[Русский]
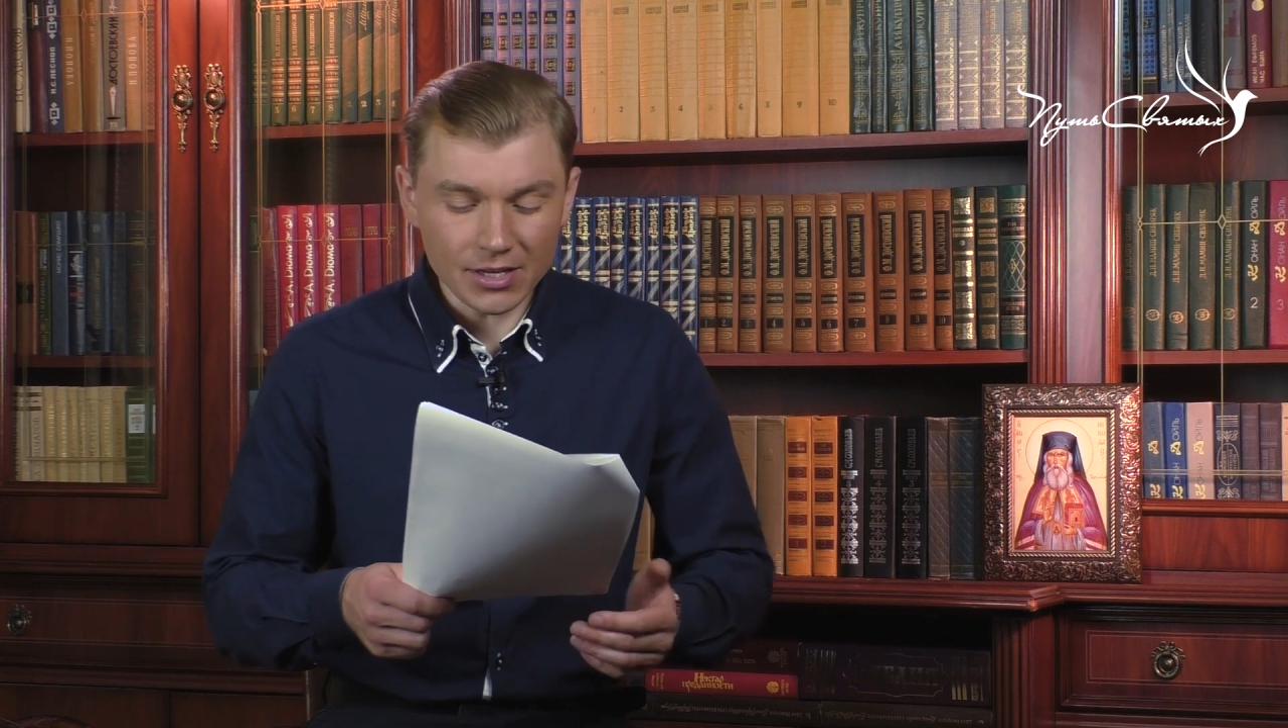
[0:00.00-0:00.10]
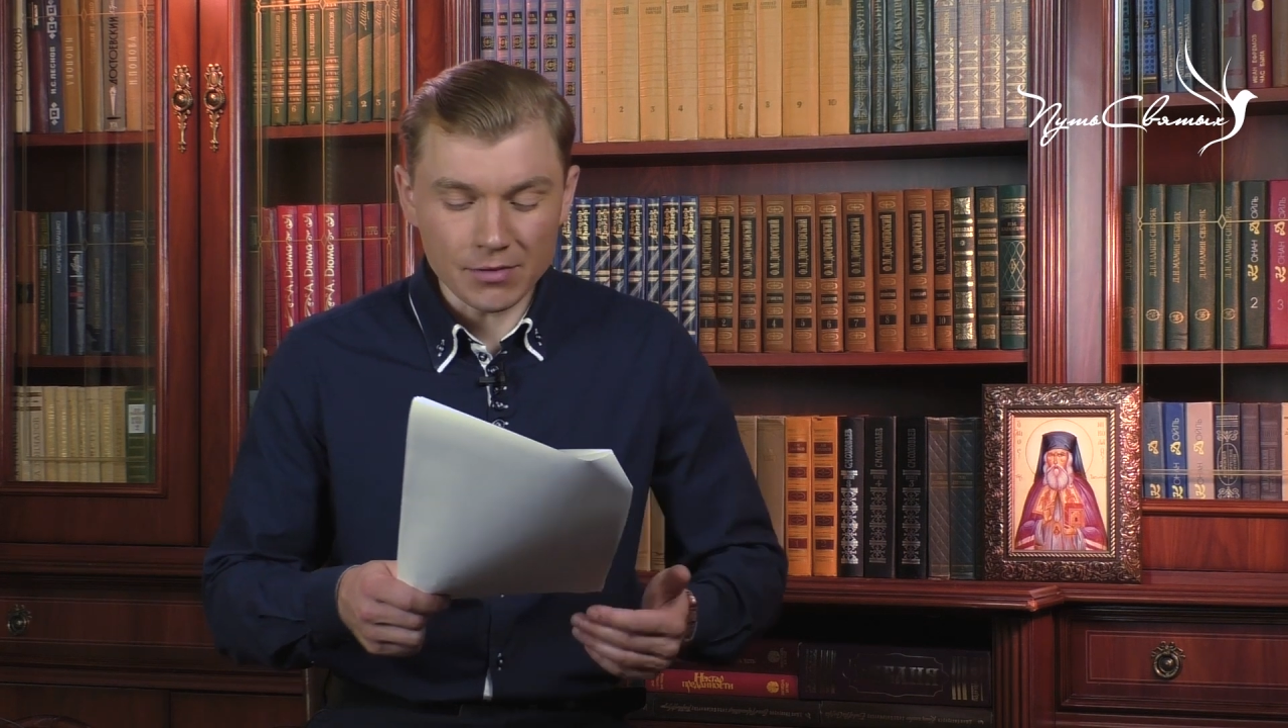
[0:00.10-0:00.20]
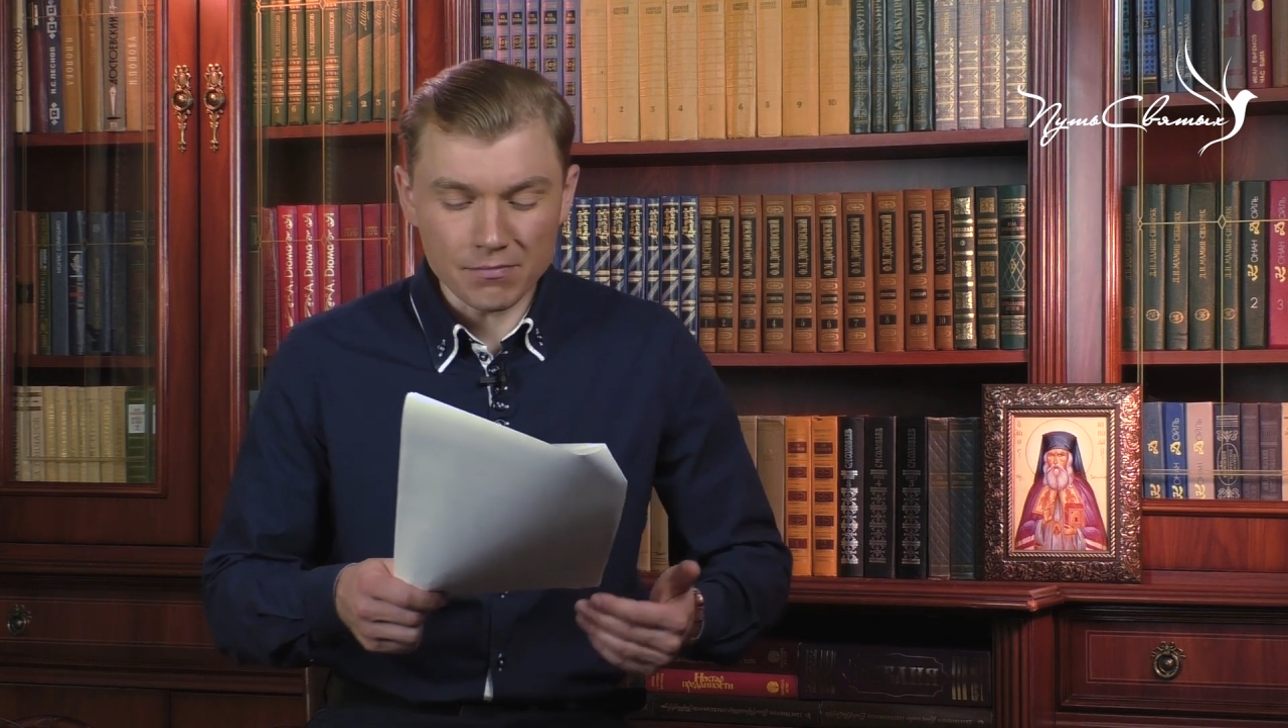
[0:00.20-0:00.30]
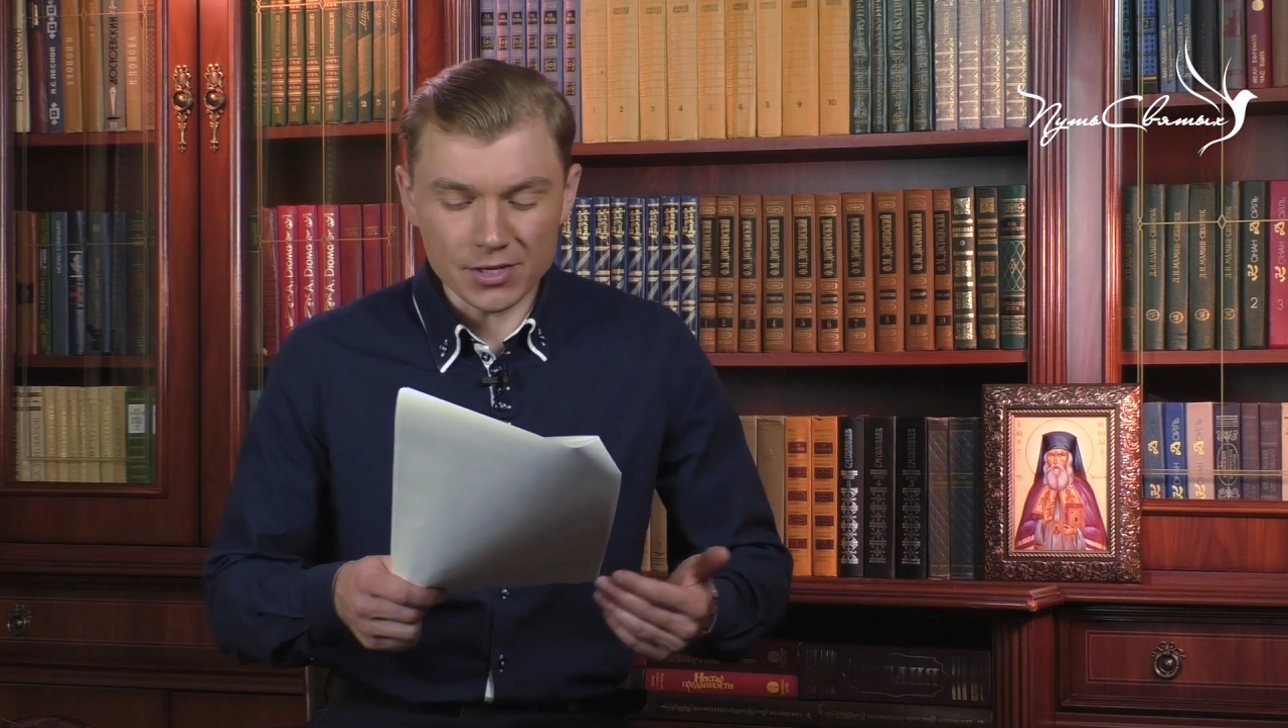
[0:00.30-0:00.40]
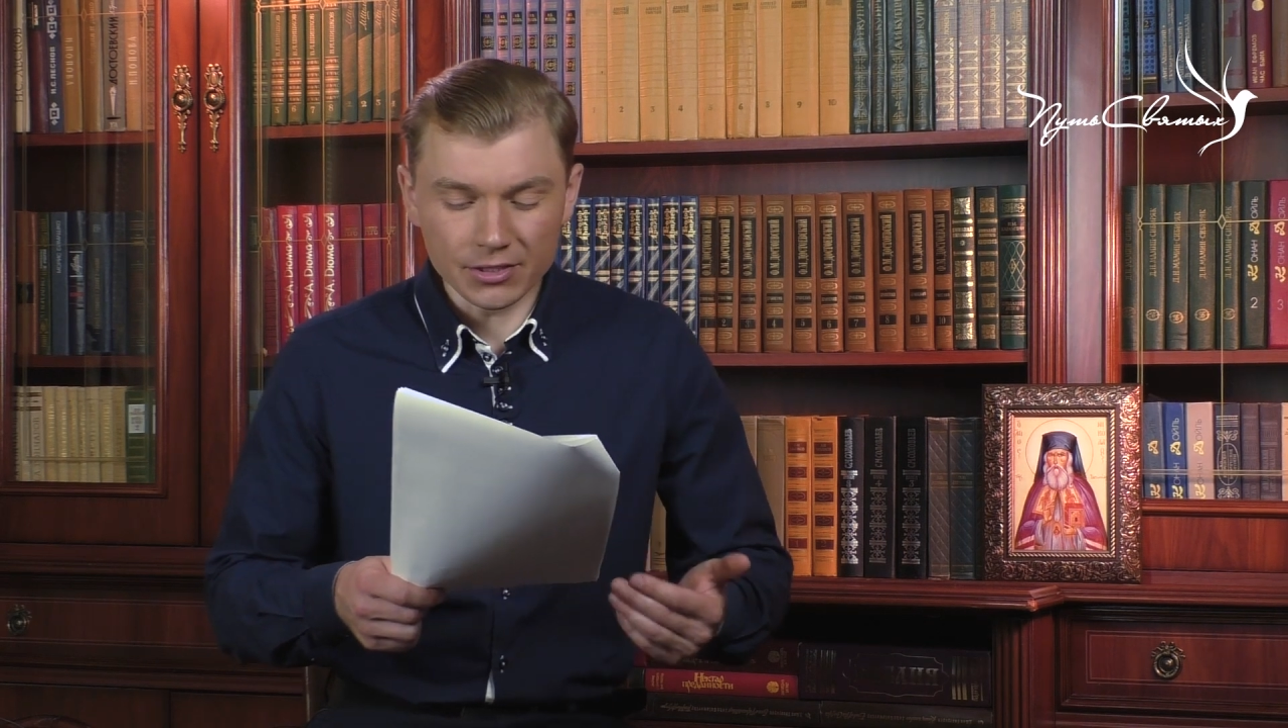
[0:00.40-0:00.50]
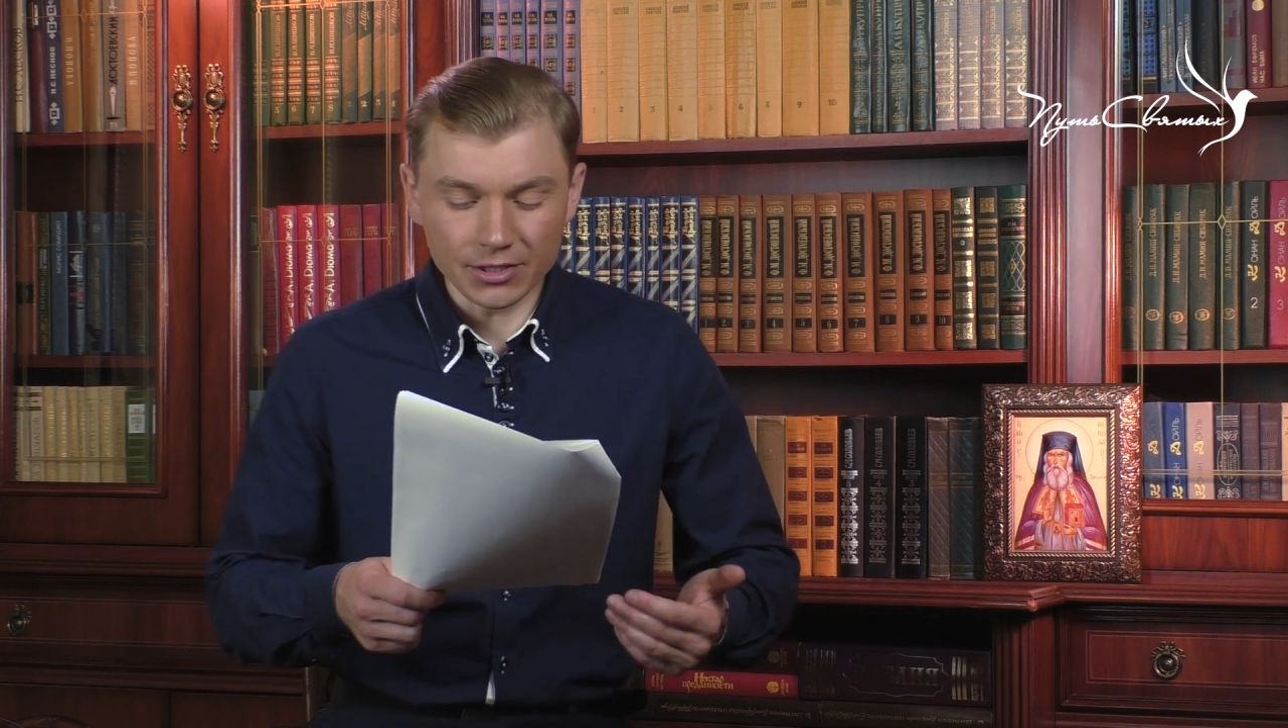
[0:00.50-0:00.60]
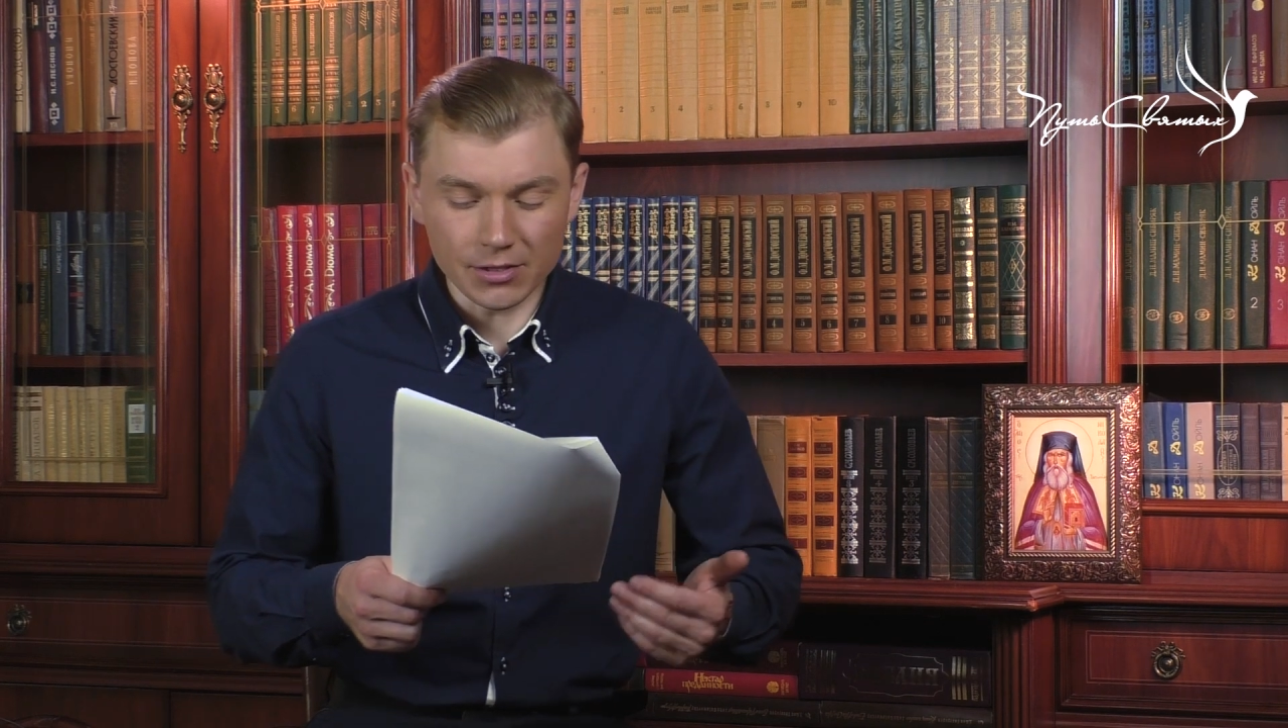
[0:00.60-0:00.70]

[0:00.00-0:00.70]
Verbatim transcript: и мир